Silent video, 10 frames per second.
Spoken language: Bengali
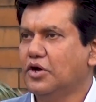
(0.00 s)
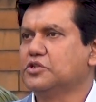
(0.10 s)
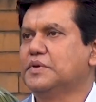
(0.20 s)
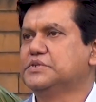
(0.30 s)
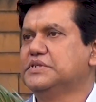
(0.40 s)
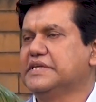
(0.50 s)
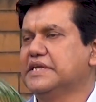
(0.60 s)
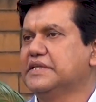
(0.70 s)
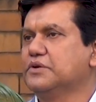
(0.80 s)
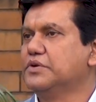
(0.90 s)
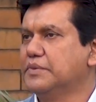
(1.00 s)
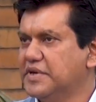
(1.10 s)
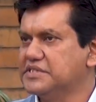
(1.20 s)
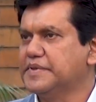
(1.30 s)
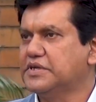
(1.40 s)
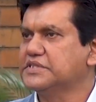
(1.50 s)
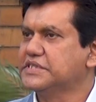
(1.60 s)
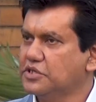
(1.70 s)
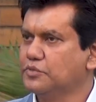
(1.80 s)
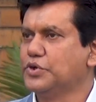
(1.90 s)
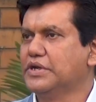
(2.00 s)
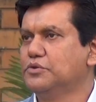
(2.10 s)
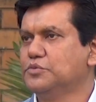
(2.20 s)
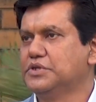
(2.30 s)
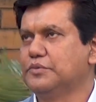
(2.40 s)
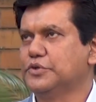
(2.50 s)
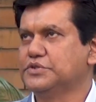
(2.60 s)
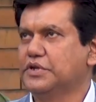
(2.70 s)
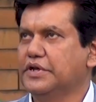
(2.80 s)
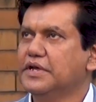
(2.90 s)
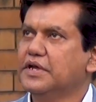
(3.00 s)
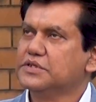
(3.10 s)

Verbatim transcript: অথবা যদি সেক্ষেত্রে কোনো রিপ্লেসমেন্ট হয় সেটাও বোর্ডের অনুমোদনের প্রয়োজন হয়